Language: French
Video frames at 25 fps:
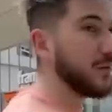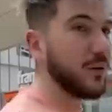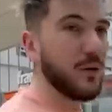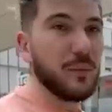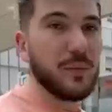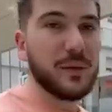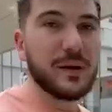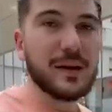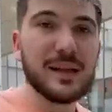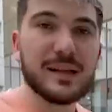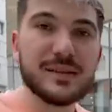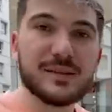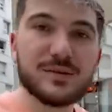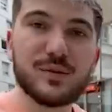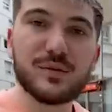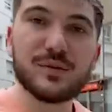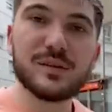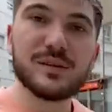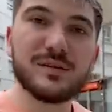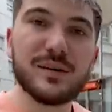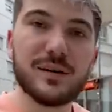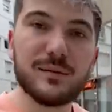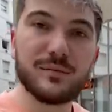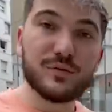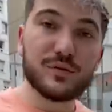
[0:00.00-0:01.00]
Prends prix, let's go, on
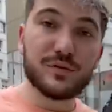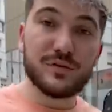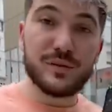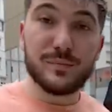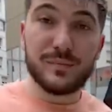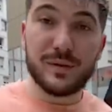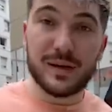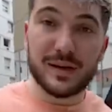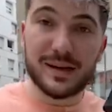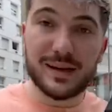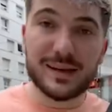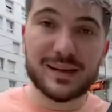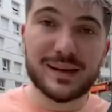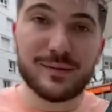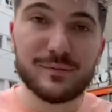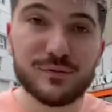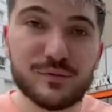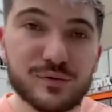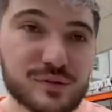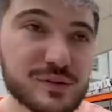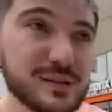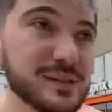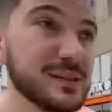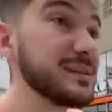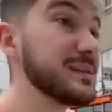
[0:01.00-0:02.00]
y va. Bon, je filme pas avec la cam,
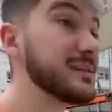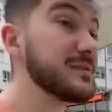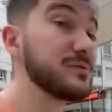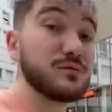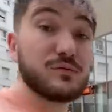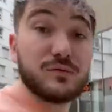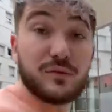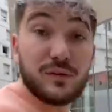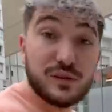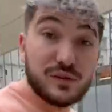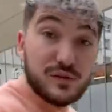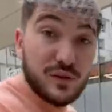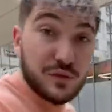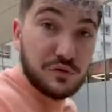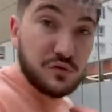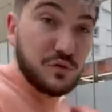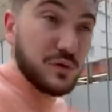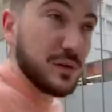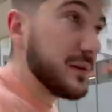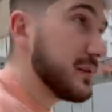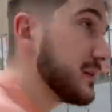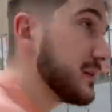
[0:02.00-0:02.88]
vous connaissez, sinon on va se faire tuer.